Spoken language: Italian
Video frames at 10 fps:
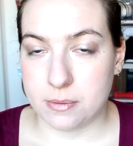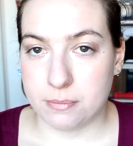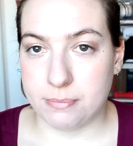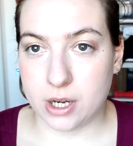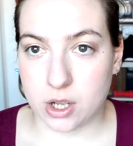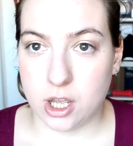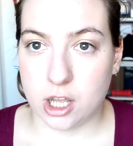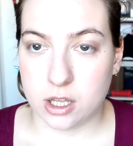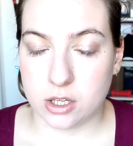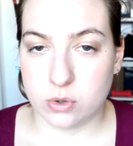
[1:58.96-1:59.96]
Però
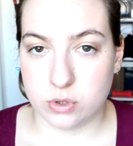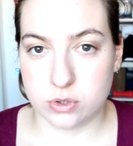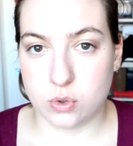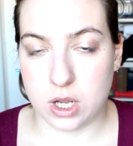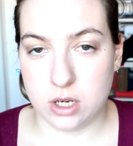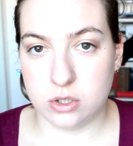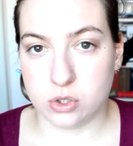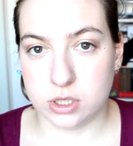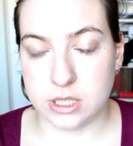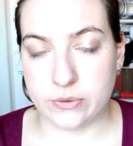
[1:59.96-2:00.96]
questo qua,
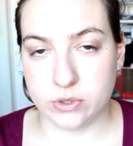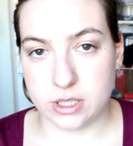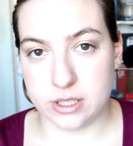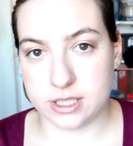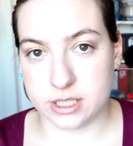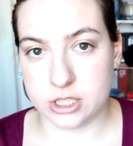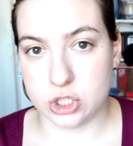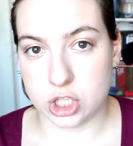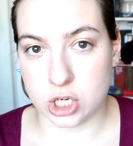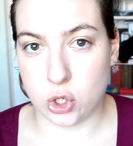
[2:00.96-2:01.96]
mm, devo essere
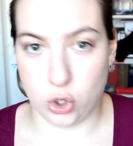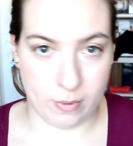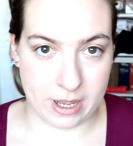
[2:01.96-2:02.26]
sincero, non l'ho mai